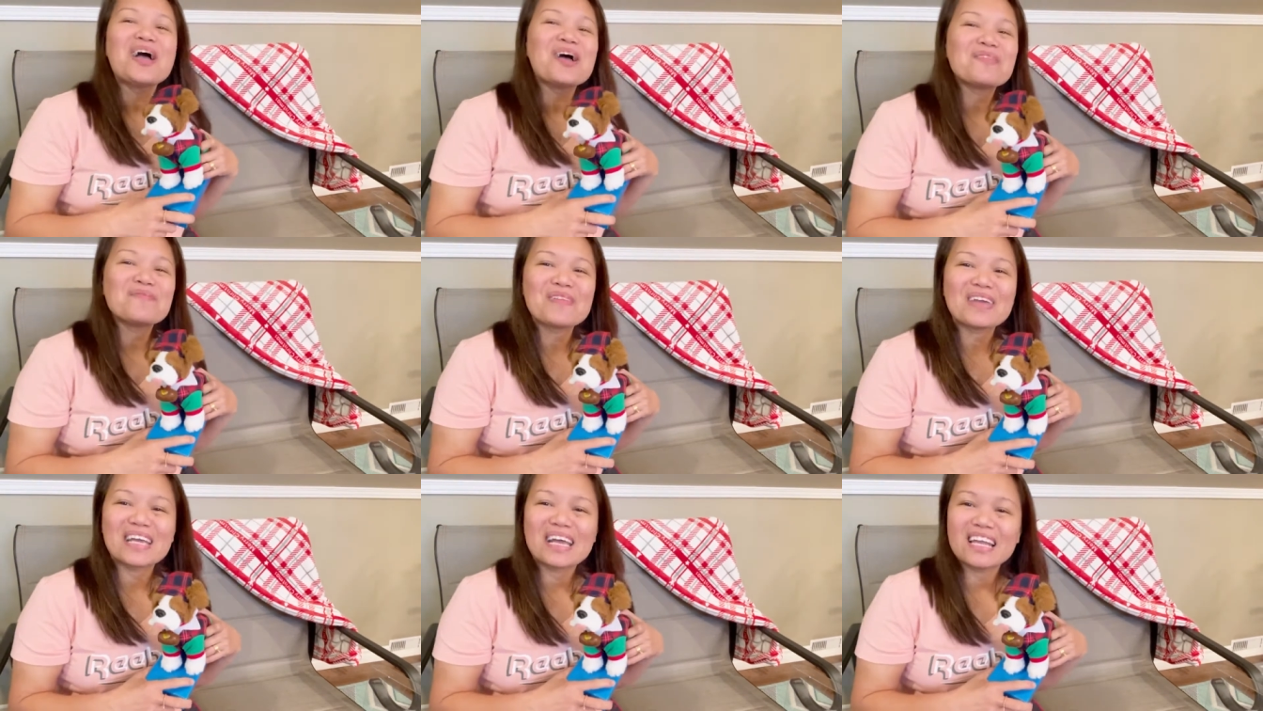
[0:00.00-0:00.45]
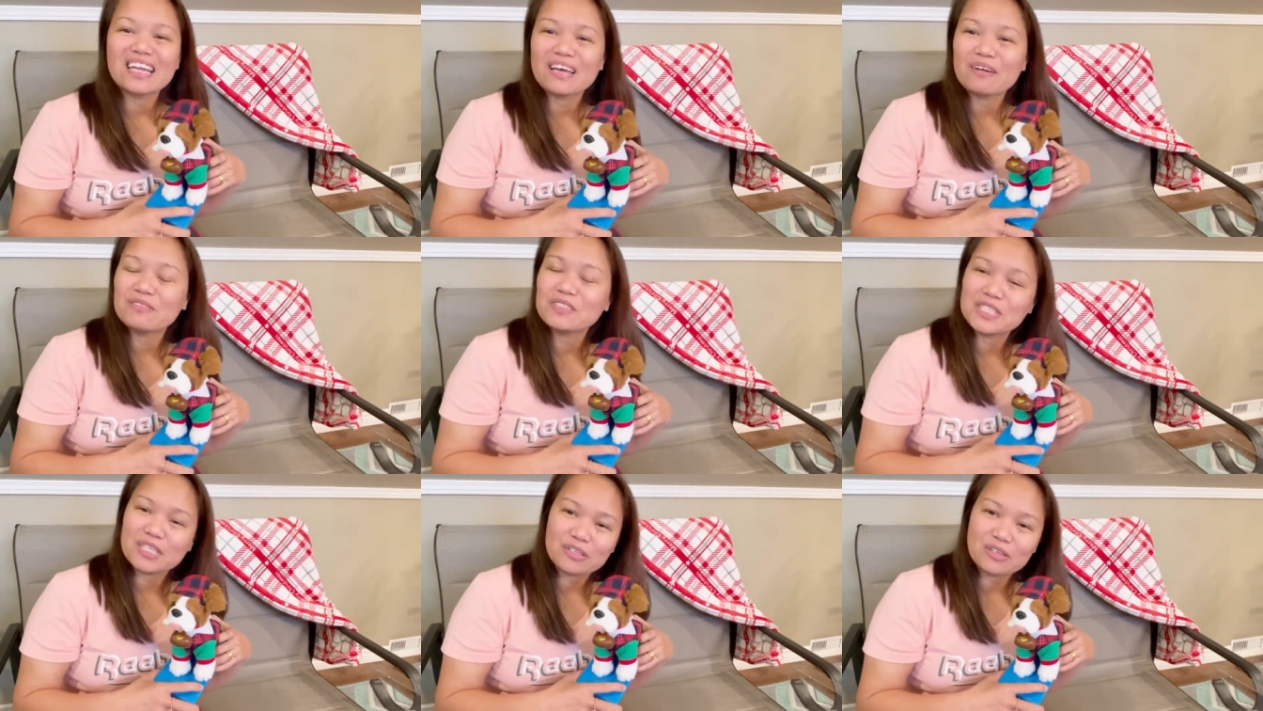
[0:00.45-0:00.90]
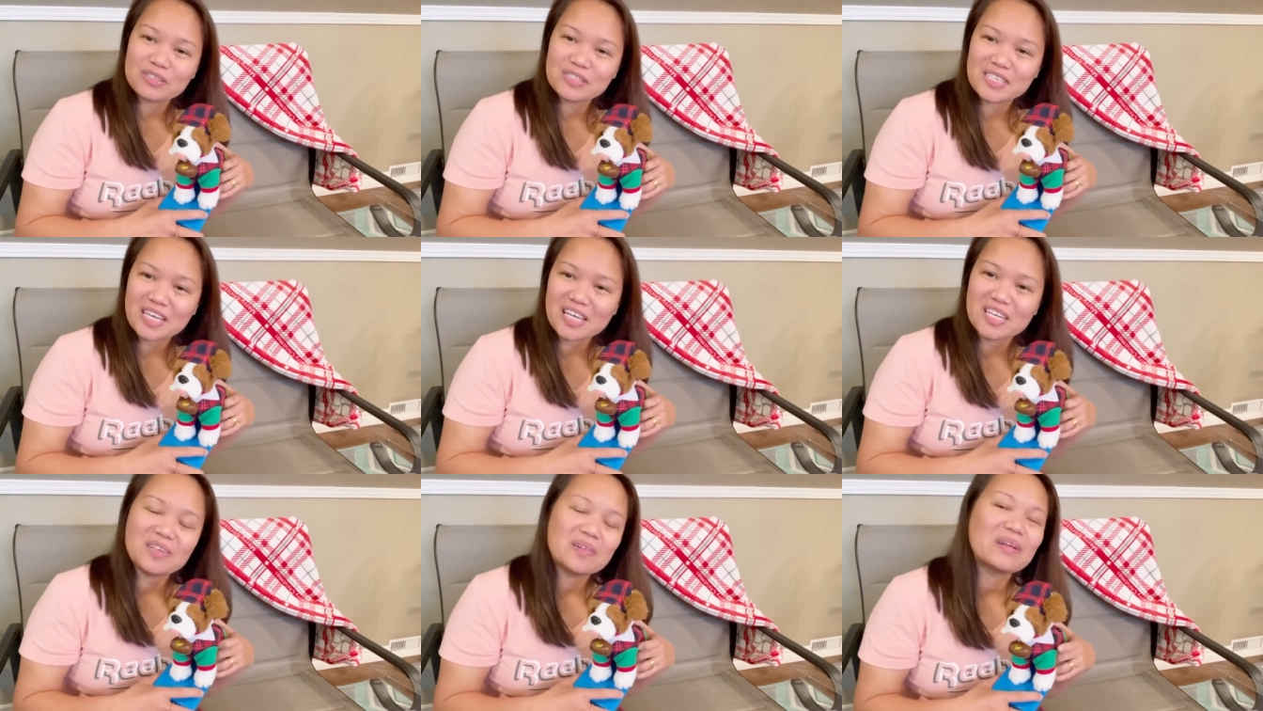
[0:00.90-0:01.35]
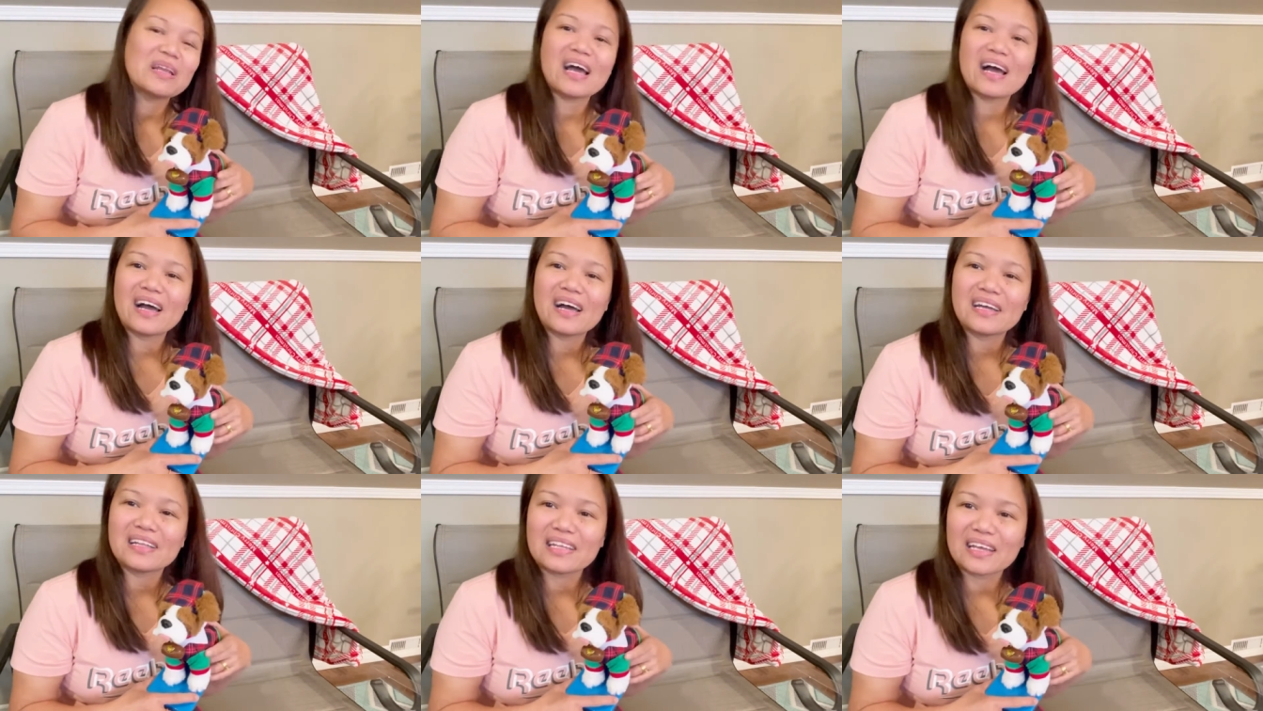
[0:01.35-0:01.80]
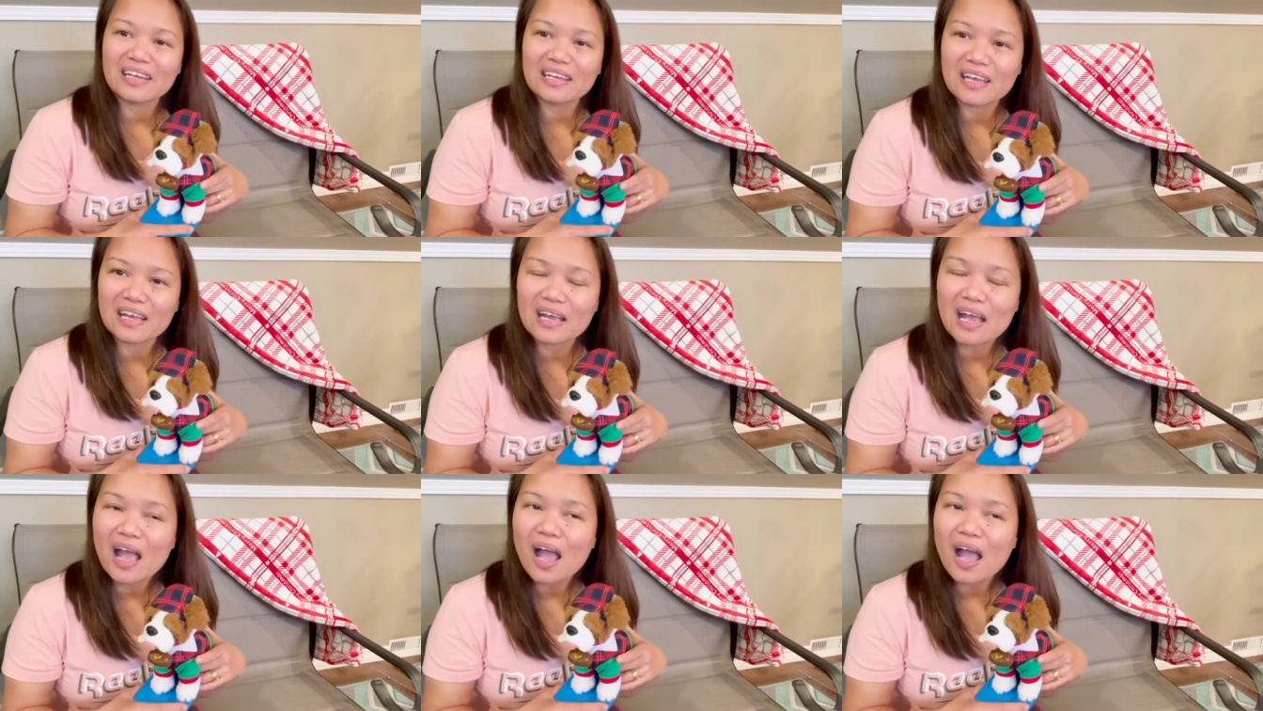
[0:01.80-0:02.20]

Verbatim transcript: mega love shoutout sa inyong lahat and I,